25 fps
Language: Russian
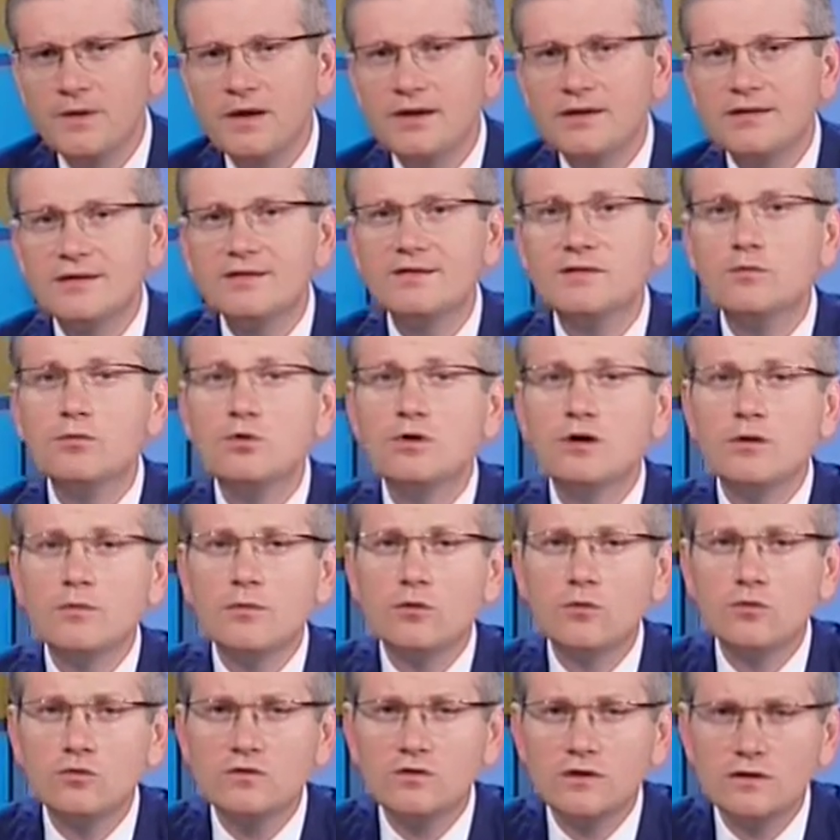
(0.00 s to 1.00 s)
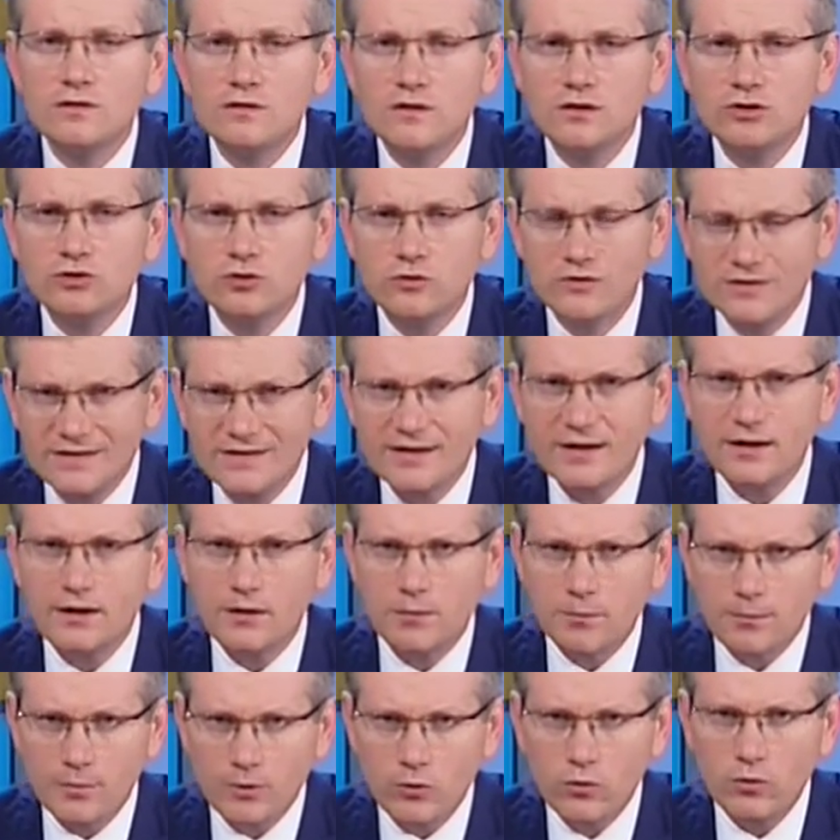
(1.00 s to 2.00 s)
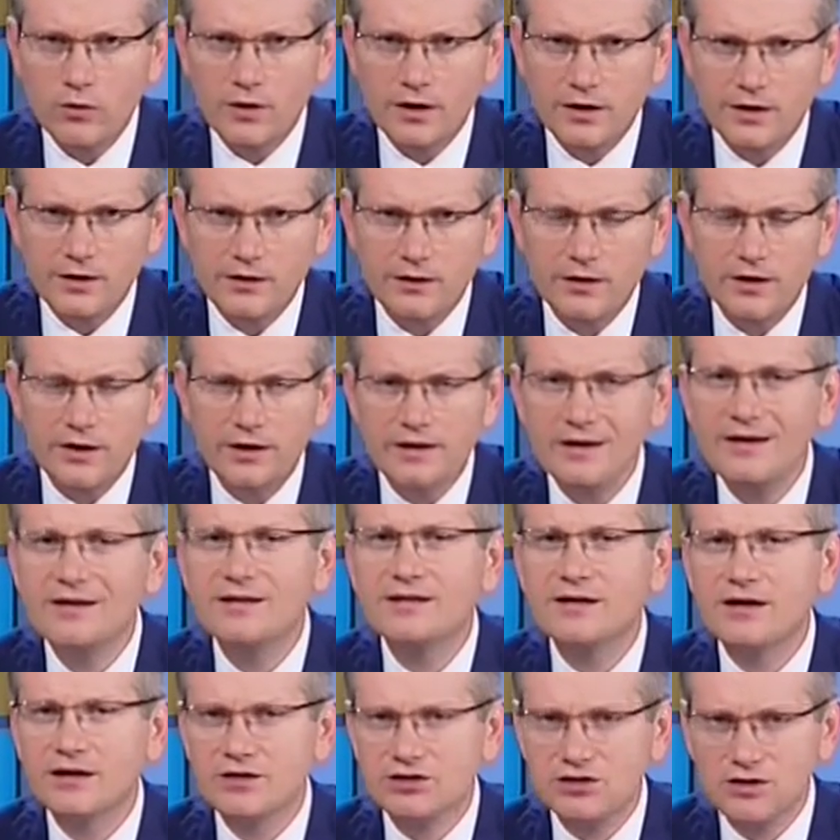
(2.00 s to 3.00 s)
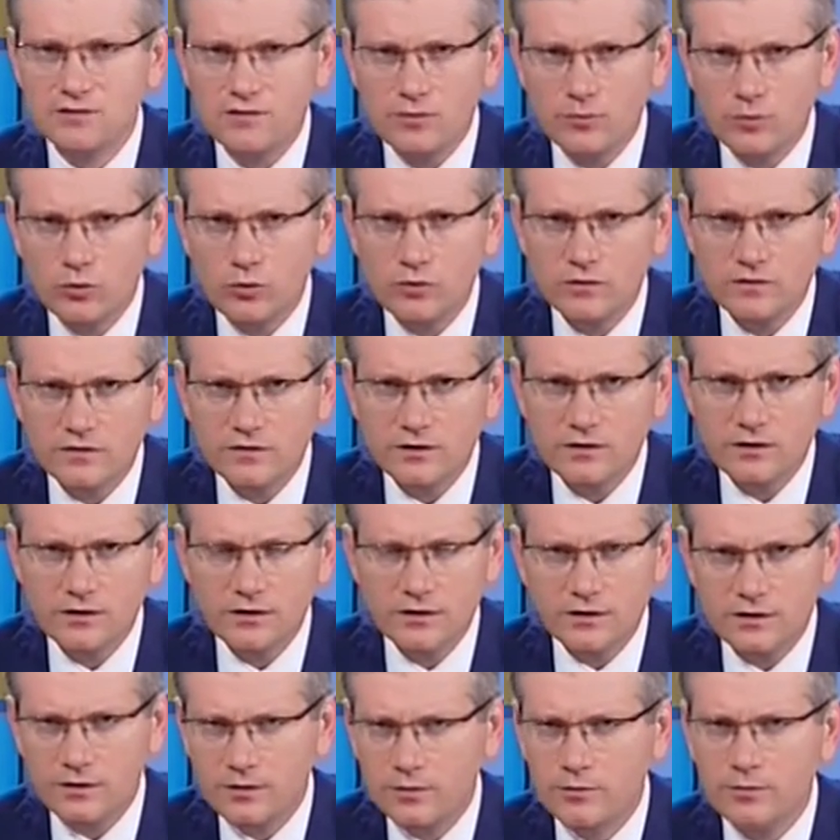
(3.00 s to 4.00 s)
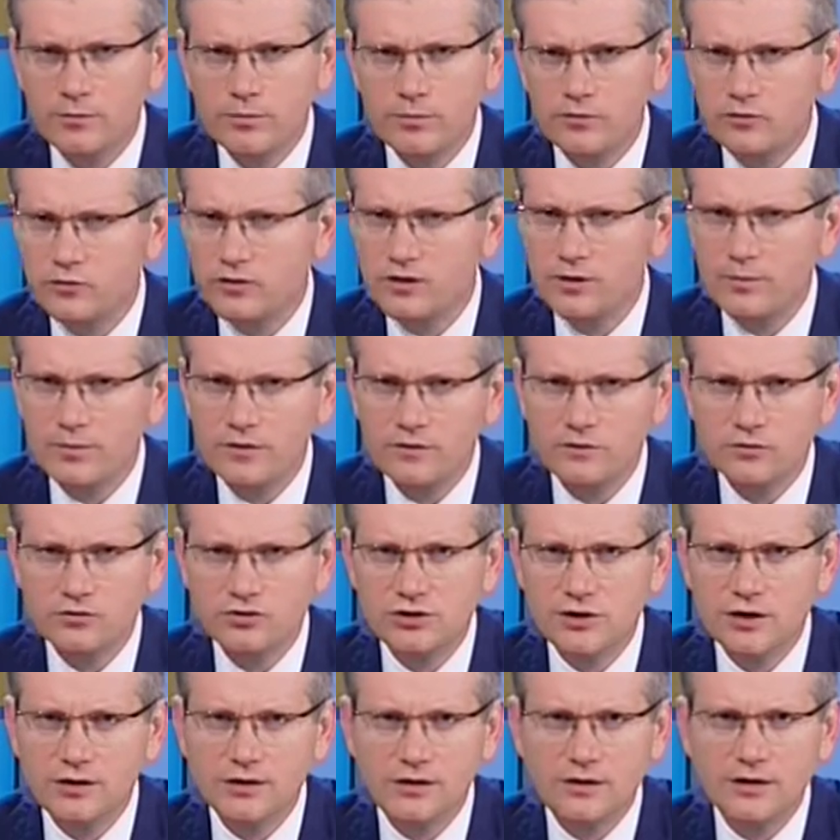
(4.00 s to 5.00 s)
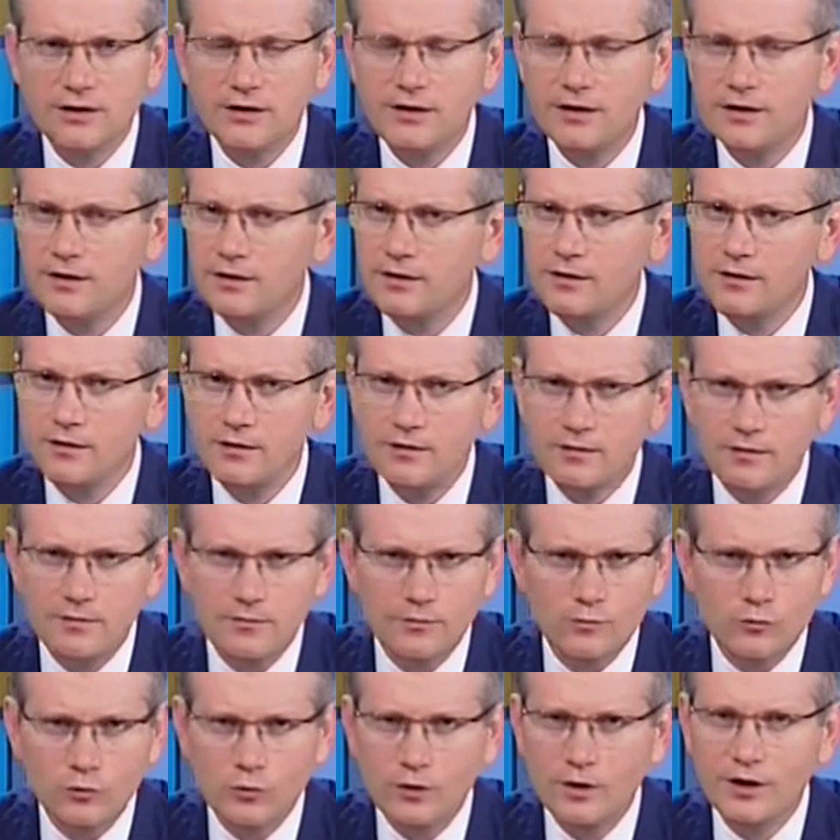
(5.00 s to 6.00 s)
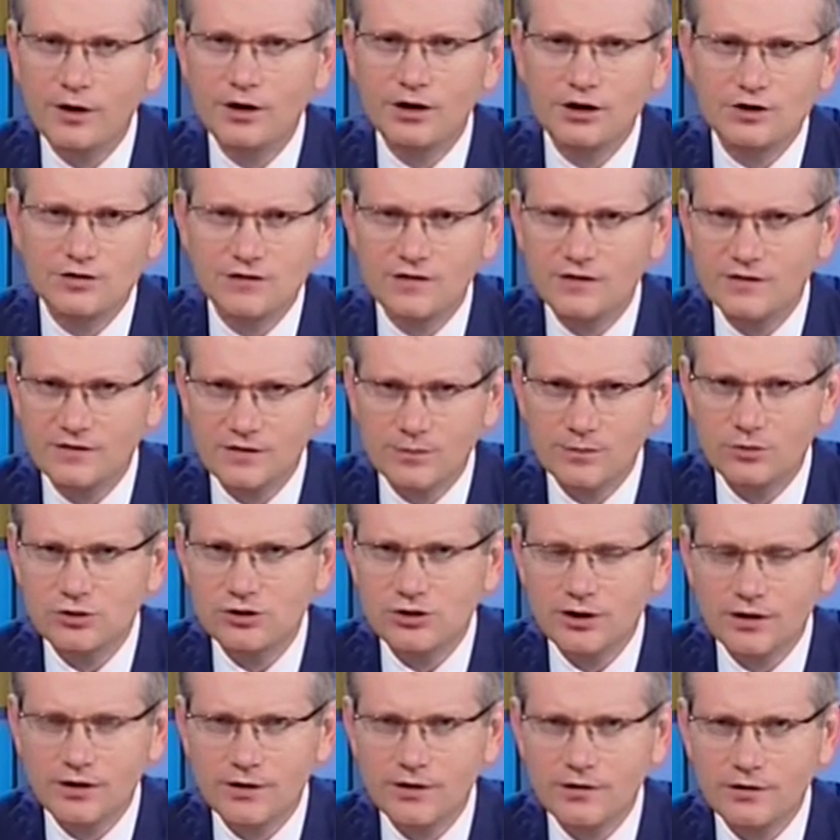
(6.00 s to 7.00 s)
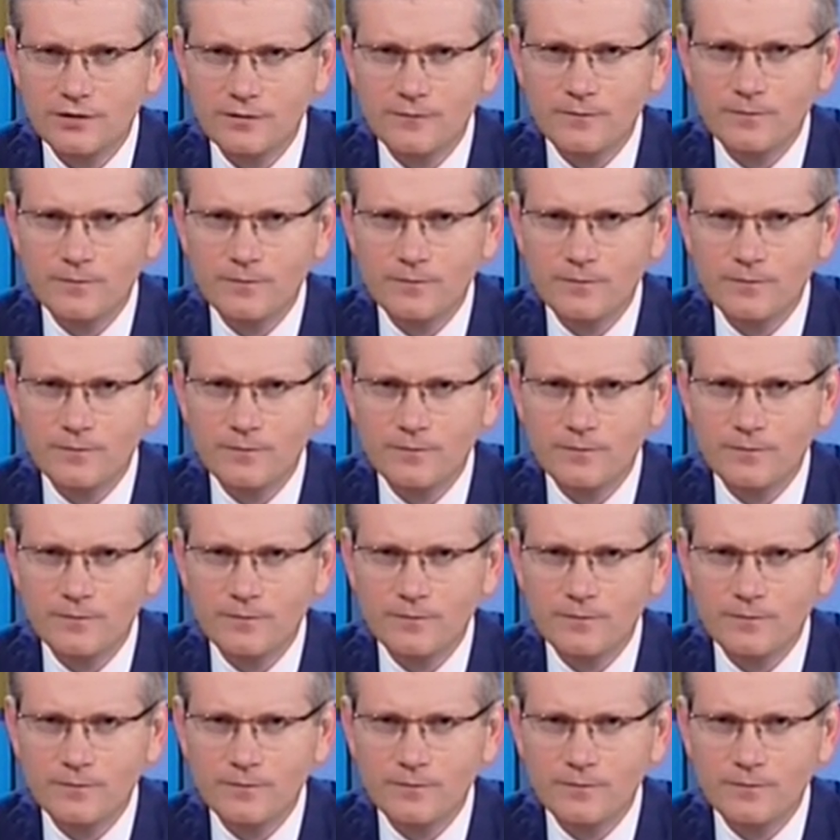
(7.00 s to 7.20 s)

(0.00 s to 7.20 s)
На сегодня могу сказать, что в целом по Украине есть, конечно, вопросы. И сегодня прозвучало на коллегии много критических замечаний.